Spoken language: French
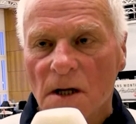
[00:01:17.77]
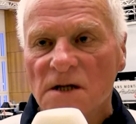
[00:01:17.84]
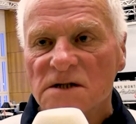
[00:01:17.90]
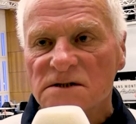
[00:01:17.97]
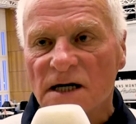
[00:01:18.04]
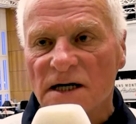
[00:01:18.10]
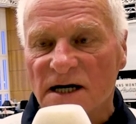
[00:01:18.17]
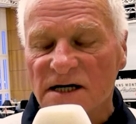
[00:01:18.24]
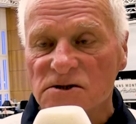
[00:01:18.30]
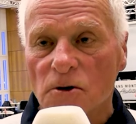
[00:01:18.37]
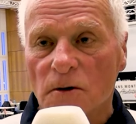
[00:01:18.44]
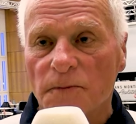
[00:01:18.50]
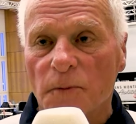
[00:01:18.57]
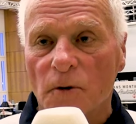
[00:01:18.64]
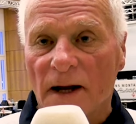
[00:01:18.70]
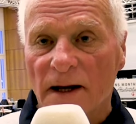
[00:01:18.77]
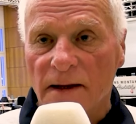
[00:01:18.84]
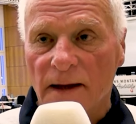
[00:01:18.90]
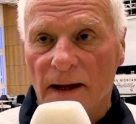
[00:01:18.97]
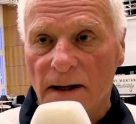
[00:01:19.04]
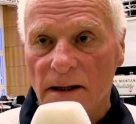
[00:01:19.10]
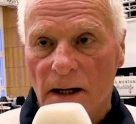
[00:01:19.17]
C'est la raison pour
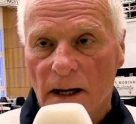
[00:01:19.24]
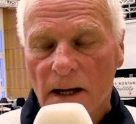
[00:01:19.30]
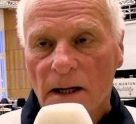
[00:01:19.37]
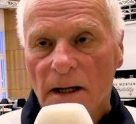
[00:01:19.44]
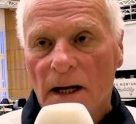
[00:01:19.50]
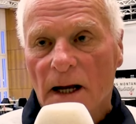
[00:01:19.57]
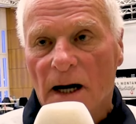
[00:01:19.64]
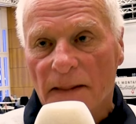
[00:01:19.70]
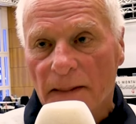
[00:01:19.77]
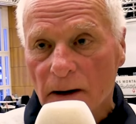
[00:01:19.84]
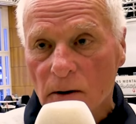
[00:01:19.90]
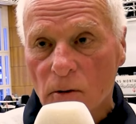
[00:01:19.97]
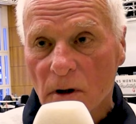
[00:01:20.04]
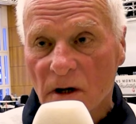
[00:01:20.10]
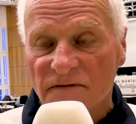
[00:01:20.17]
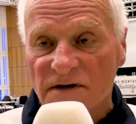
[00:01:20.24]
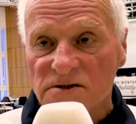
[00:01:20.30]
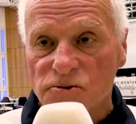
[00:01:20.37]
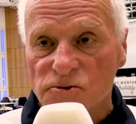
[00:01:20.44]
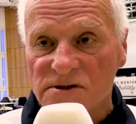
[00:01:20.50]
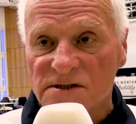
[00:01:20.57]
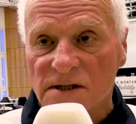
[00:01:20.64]
laquelle, en accord avec
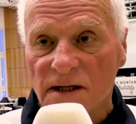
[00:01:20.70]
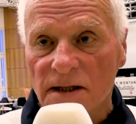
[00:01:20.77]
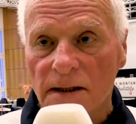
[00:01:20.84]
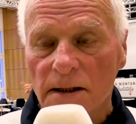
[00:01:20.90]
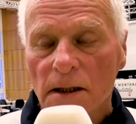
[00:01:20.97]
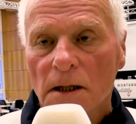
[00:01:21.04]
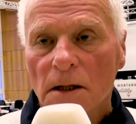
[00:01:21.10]
Ski,